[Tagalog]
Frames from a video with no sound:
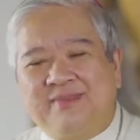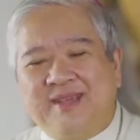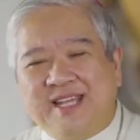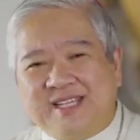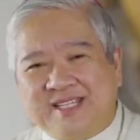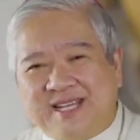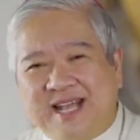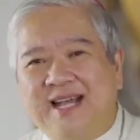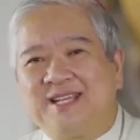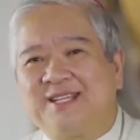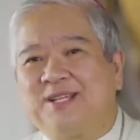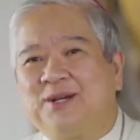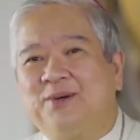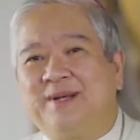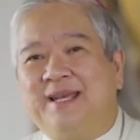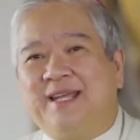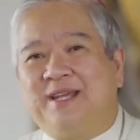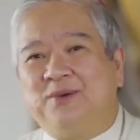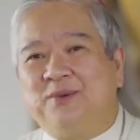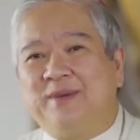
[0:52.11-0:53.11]
isa sa
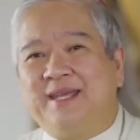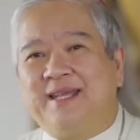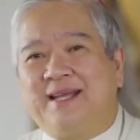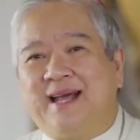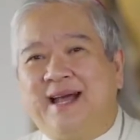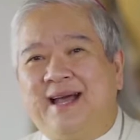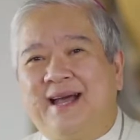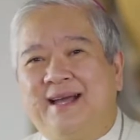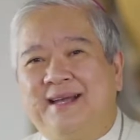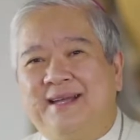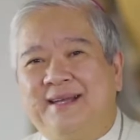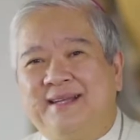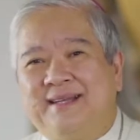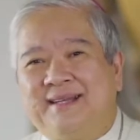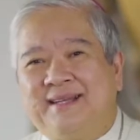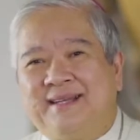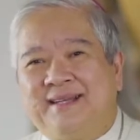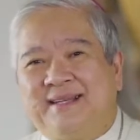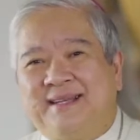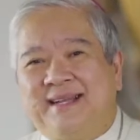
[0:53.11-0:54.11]
huling wika
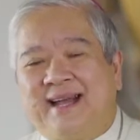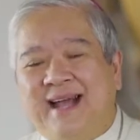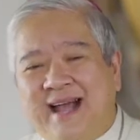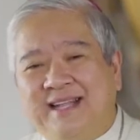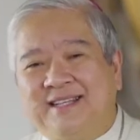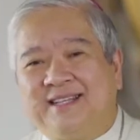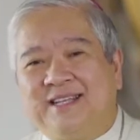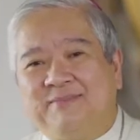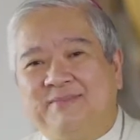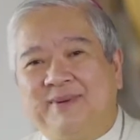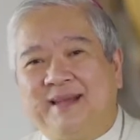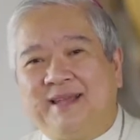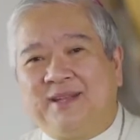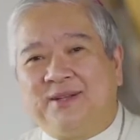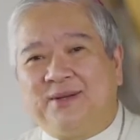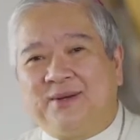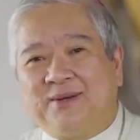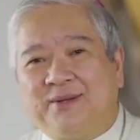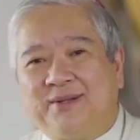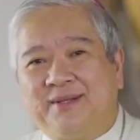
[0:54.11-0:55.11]
ng ating
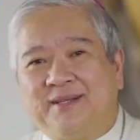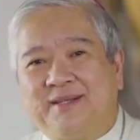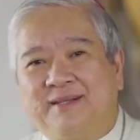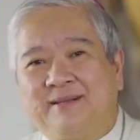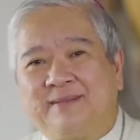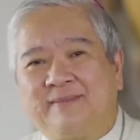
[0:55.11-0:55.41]
Panginoon.